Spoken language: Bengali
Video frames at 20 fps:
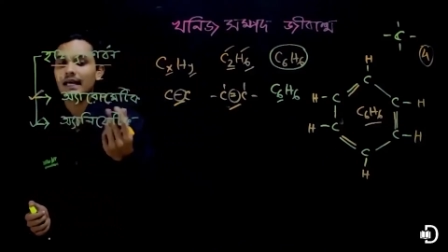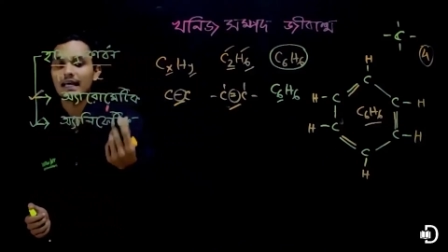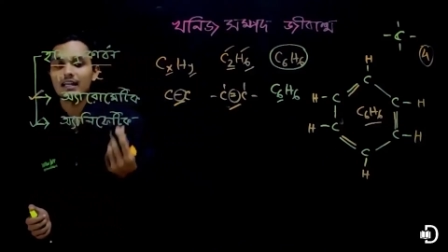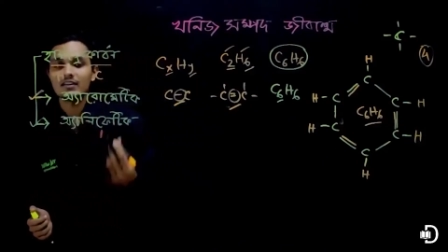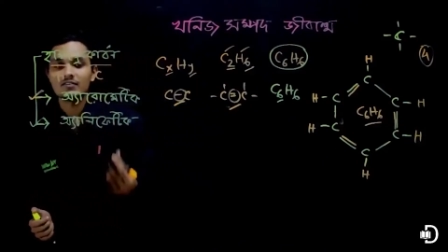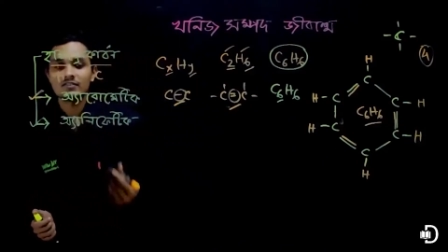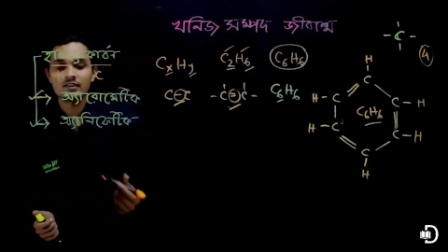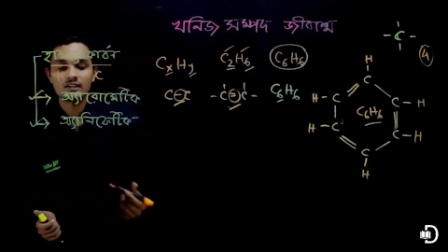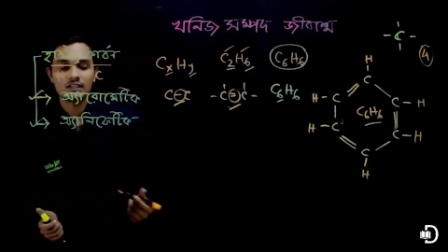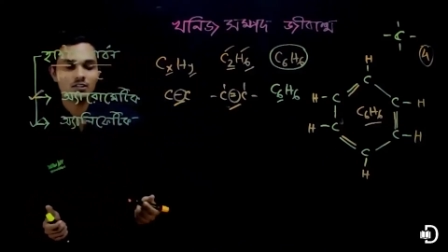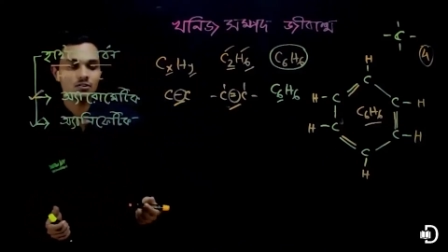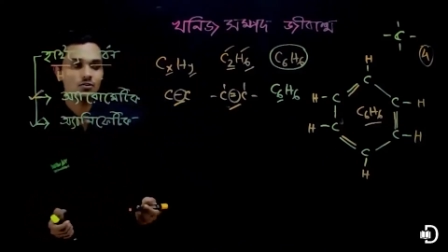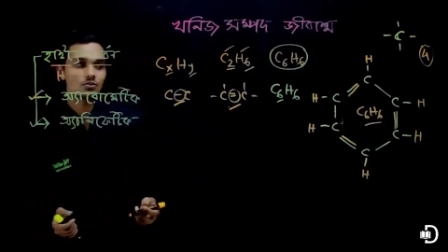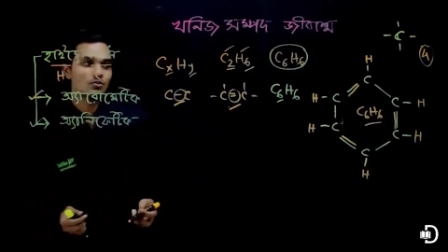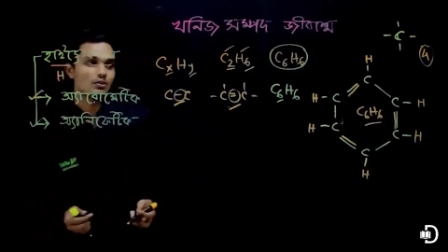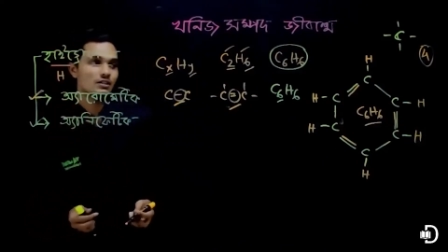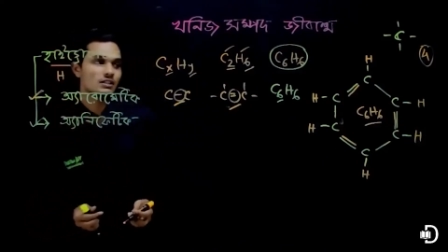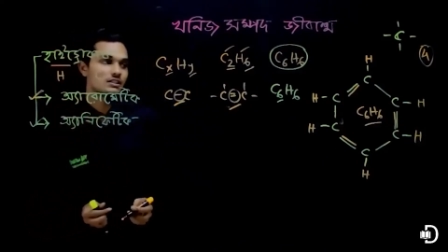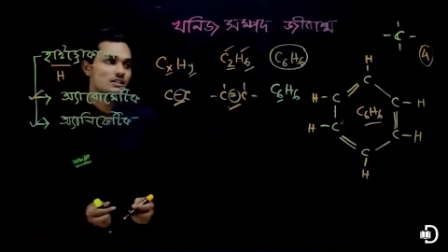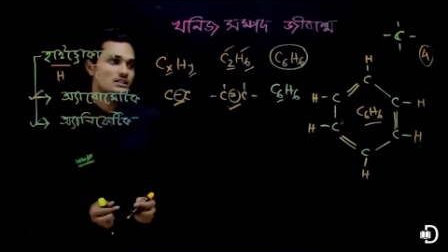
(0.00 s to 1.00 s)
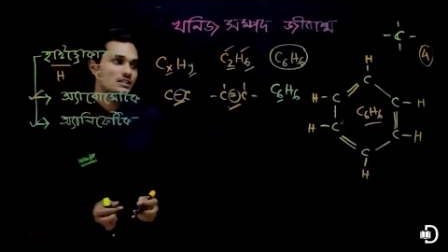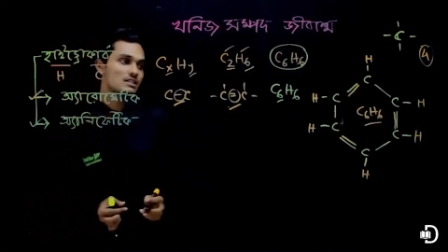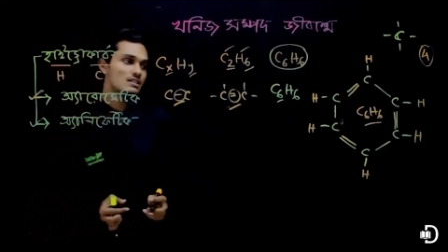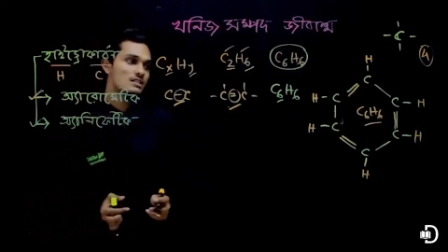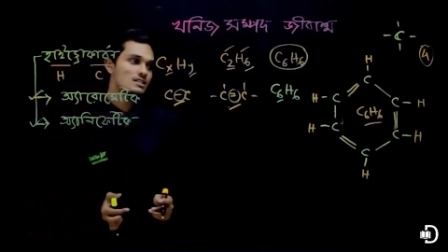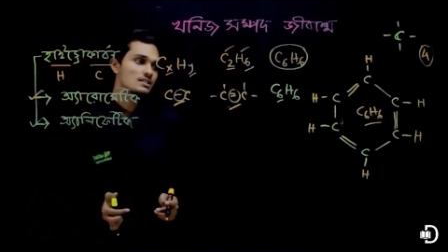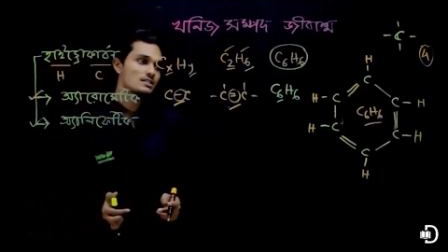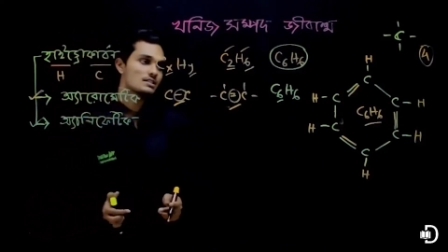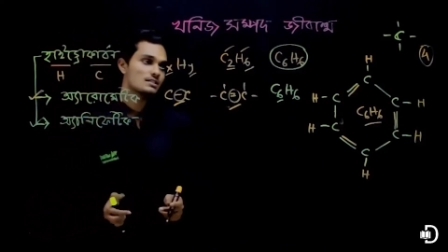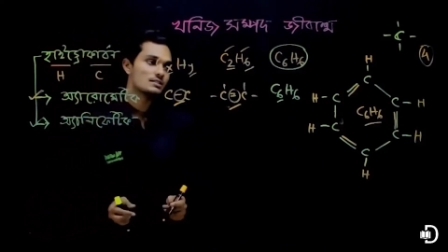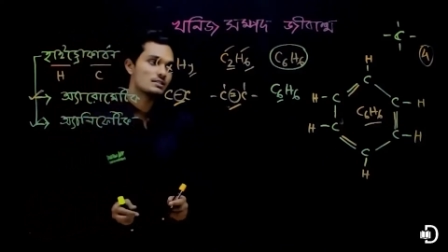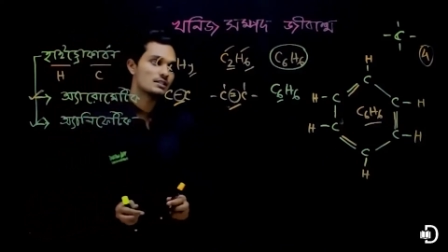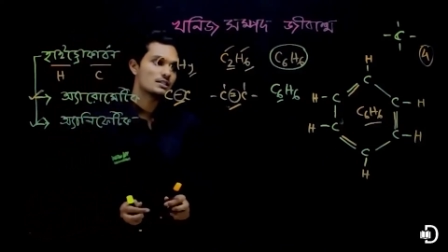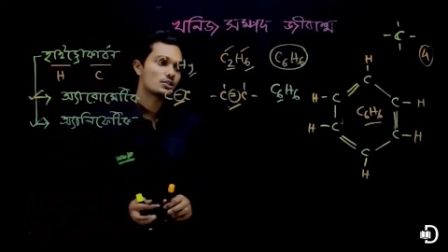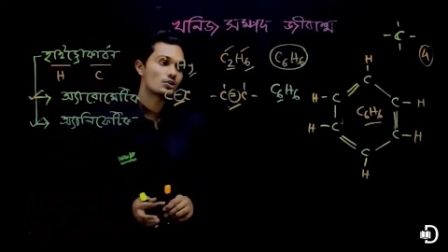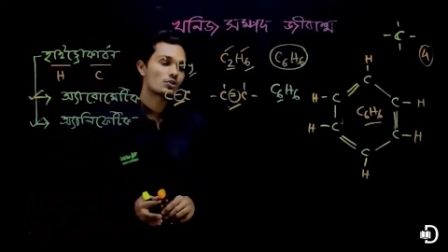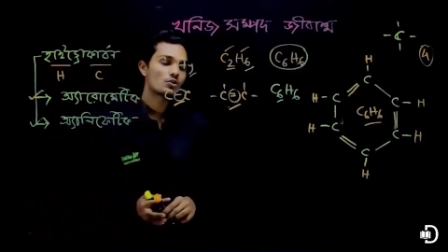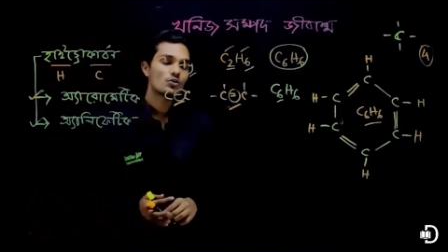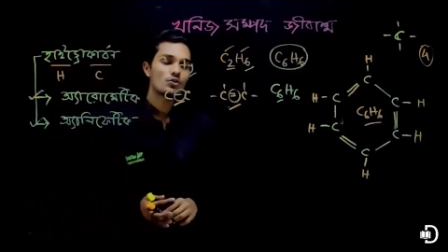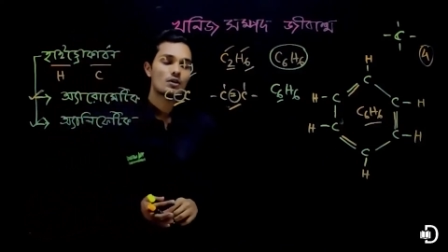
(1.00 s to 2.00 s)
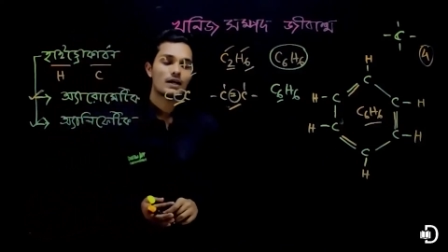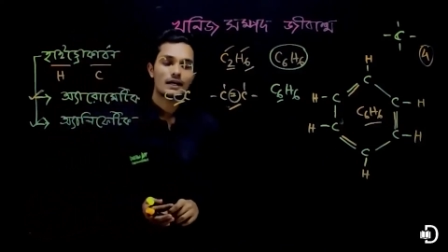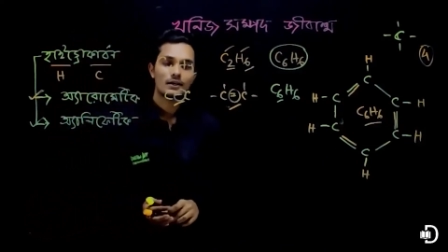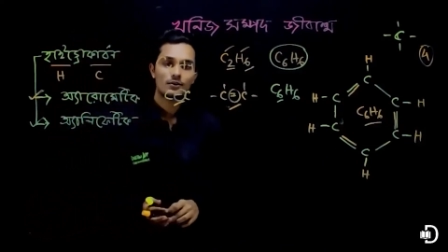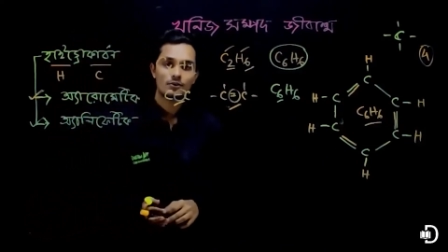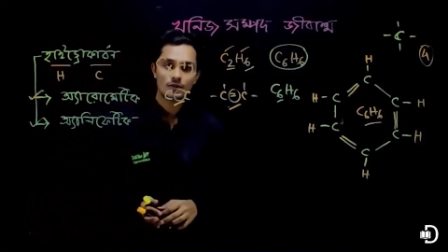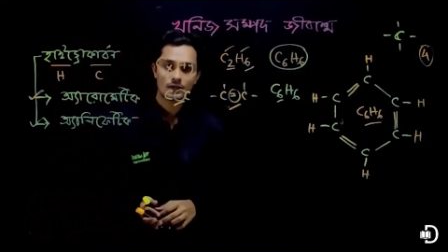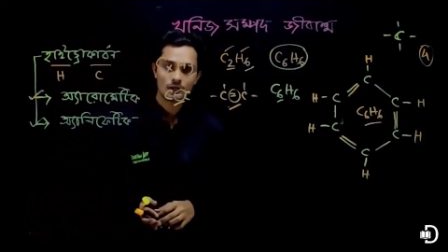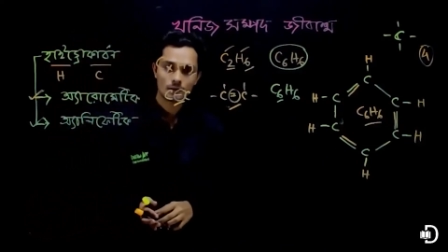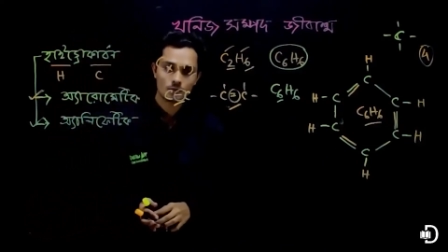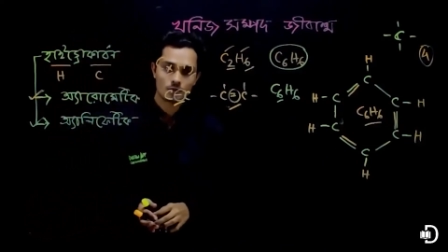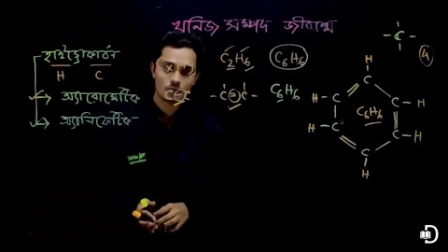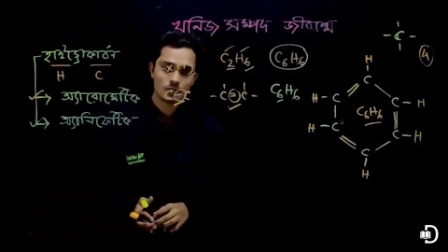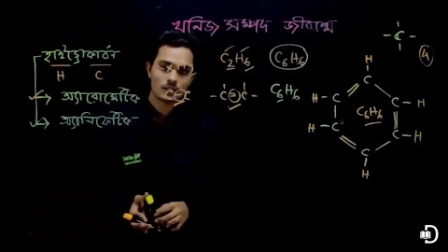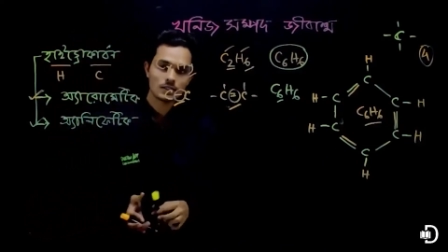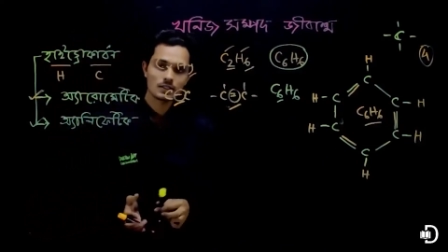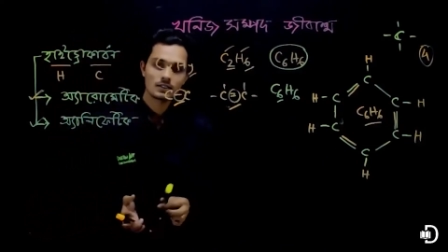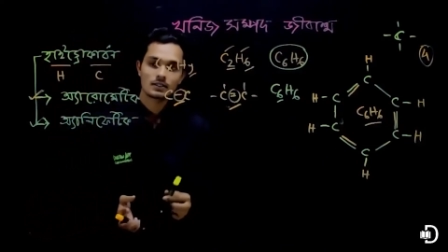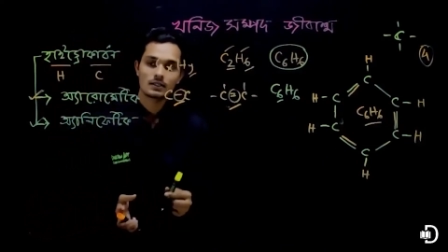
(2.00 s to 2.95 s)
অ্যালিফ্যাটিক যৌগ কি জিনিস যে সকল হাইড্রোকার্বনে